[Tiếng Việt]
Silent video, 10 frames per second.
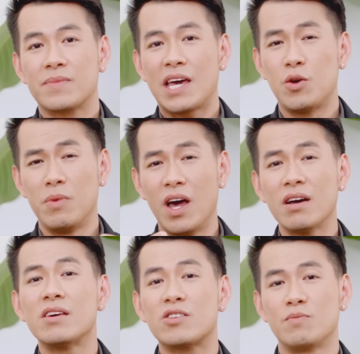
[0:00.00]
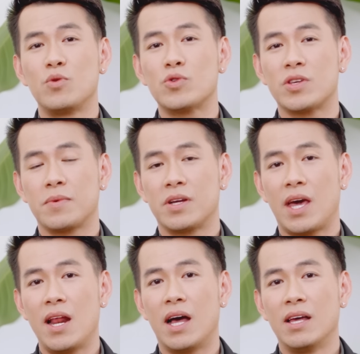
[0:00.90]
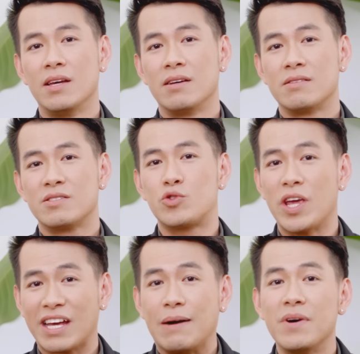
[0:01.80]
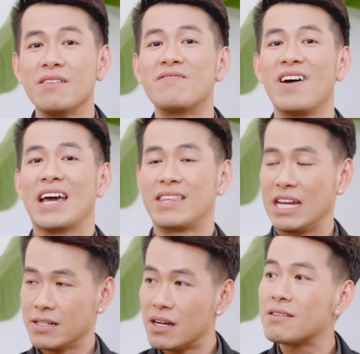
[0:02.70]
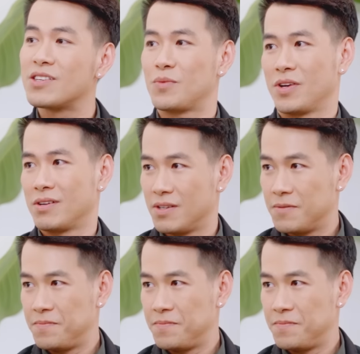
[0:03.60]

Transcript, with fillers: Cái Dũng lớn nhất Dũng muốn từ cho mọi người thấy là truyền cảm hứng về tiếng Đức cho mọi người.